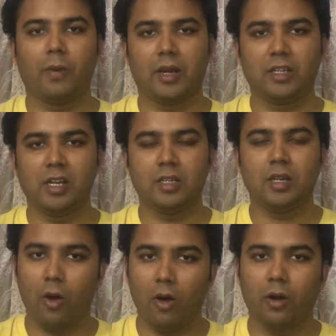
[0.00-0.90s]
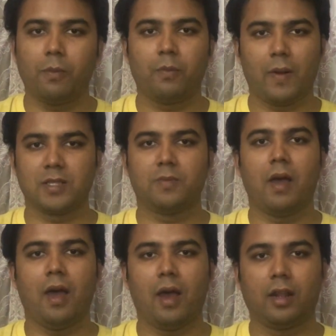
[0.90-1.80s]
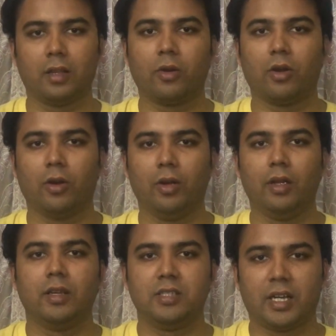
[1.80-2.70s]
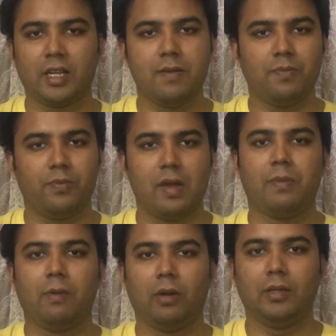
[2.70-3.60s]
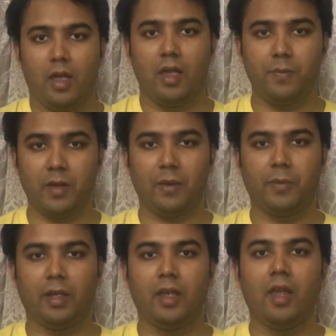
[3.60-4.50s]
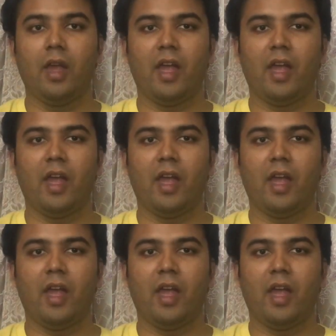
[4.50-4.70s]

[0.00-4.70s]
প্লাটলেট অর প্লাজমা আলাদা করা হয় যাকেই পিআরপি বলে এই পিআরপিকে